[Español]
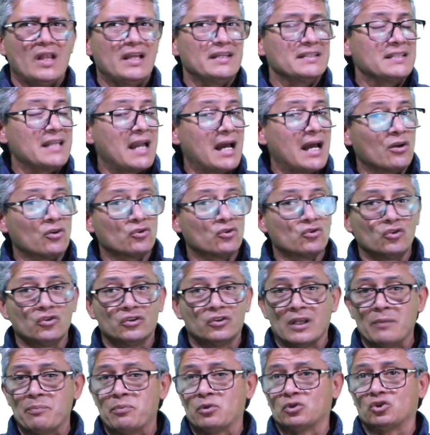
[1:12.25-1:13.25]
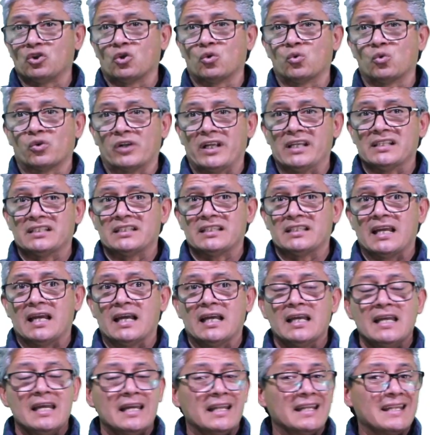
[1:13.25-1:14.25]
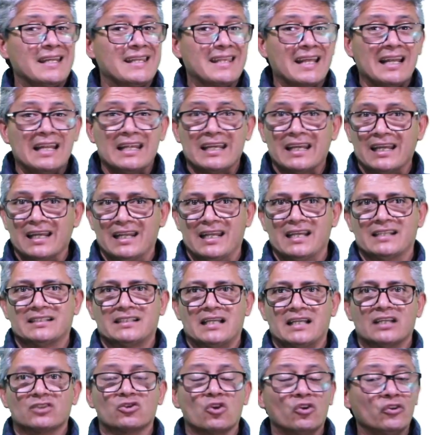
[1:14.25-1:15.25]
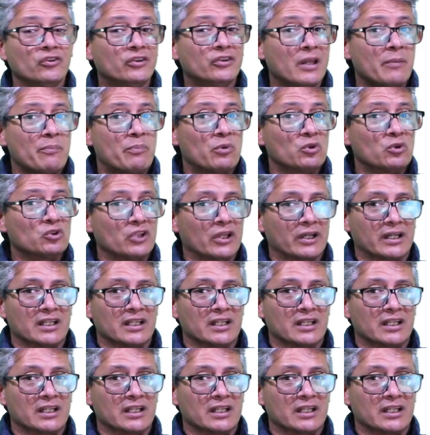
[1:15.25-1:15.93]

Ya no son tiempos de ocurrencia ni de ligereza, son tiempos de